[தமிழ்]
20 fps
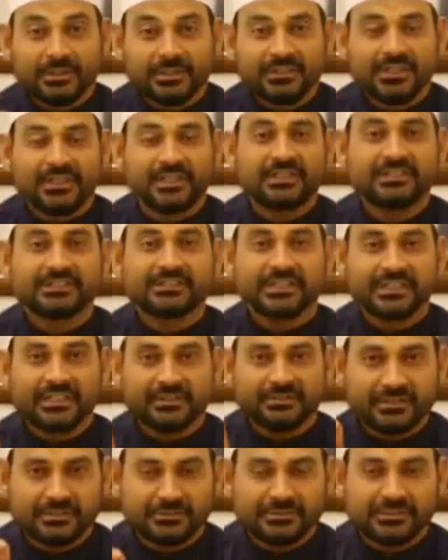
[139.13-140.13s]
ஐம்பத்தி ரெண்டு
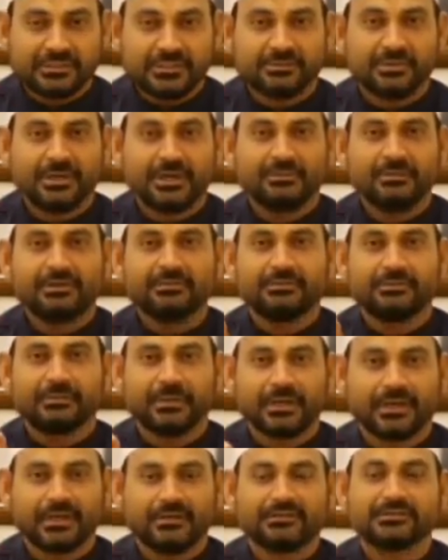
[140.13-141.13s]
சதவீதம் சிறுபான்மை
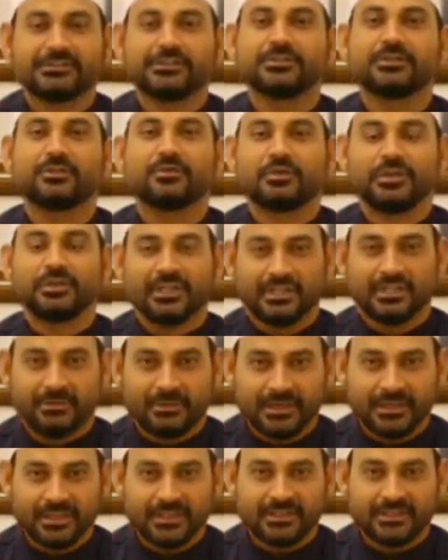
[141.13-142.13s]
மக்கள் வசிக்கக்கூடிய
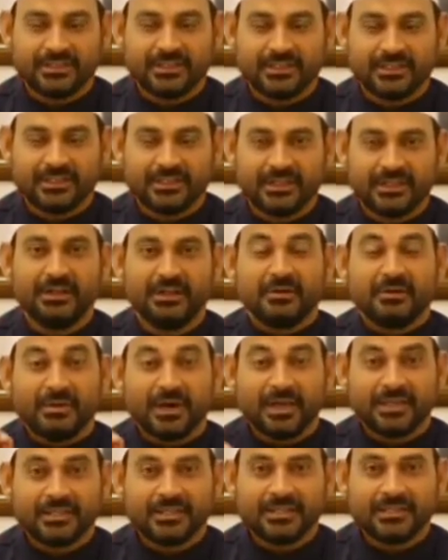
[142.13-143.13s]
அந்த மாநிலத்தில்
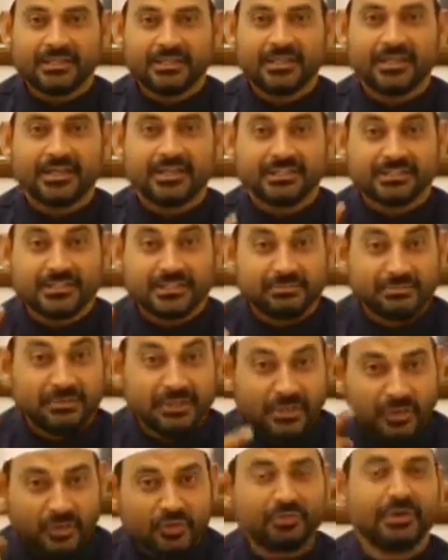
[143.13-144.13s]
பாரதிய ஜனதா கட்சி
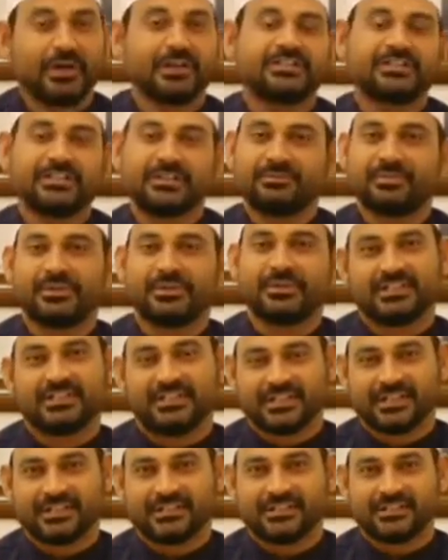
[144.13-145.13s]
மீண்டும் ஆட்சியை
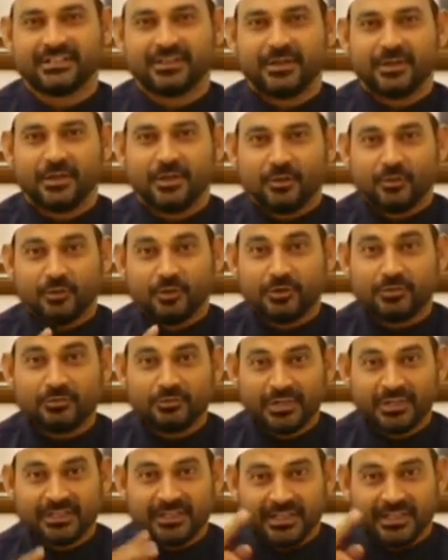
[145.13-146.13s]
பிடித்திருக்கிறது
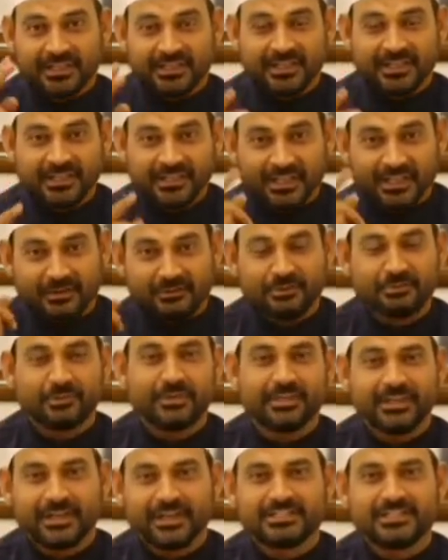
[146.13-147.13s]
ஒரு முறை இல்லை
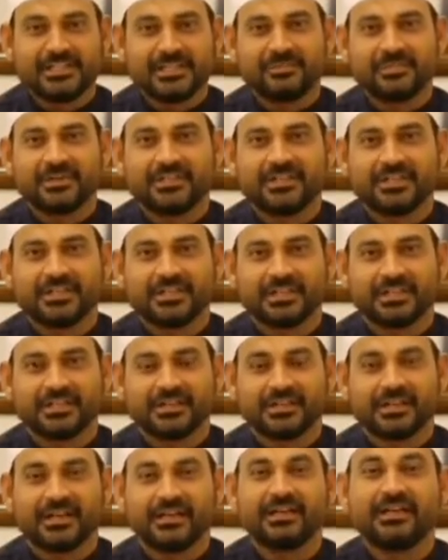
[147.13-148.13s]
இரண்டாவது முறை ஆட்சியை
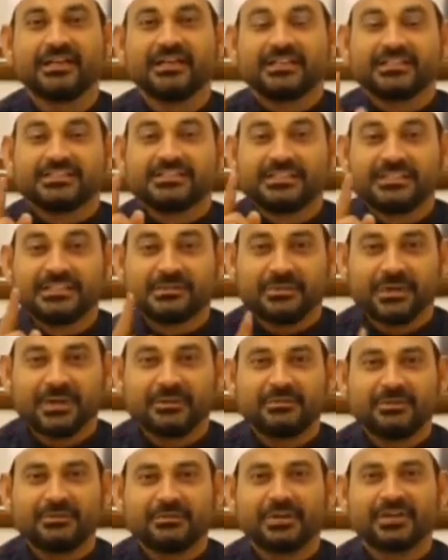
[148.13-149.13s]
பிடித்திருக்கிறது என்றால்
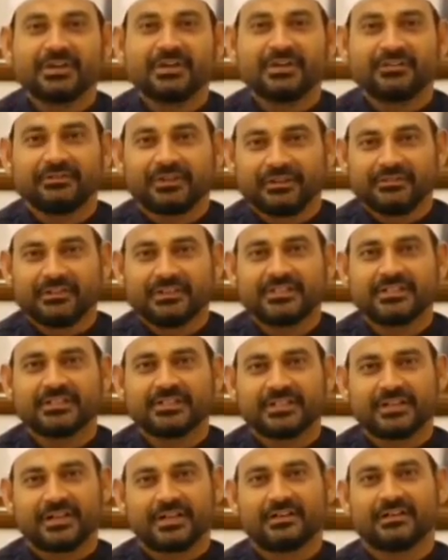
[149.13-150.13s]
சிறுபான்மை மக்கள்
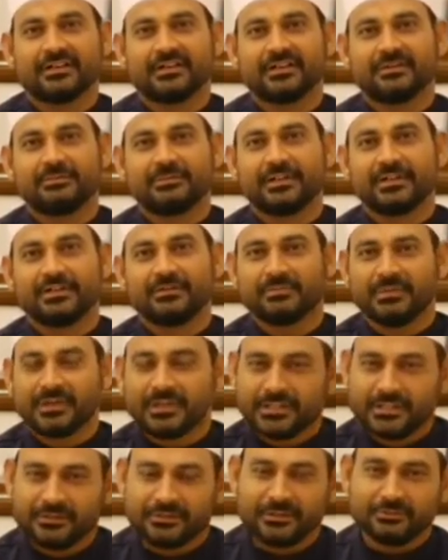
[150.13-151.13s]
வரவேற்றிருக்கிறார்கள் என்பதை
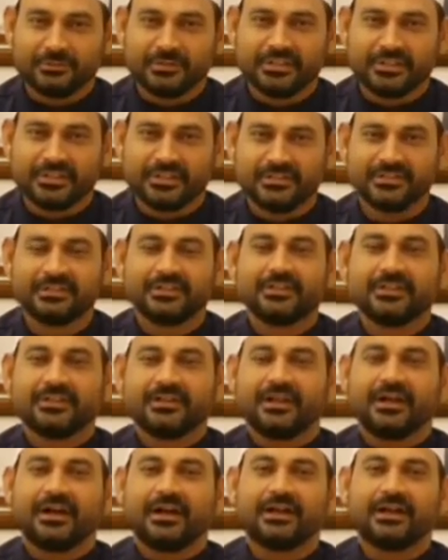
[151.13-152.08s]
மறுத்துவிட முடியாது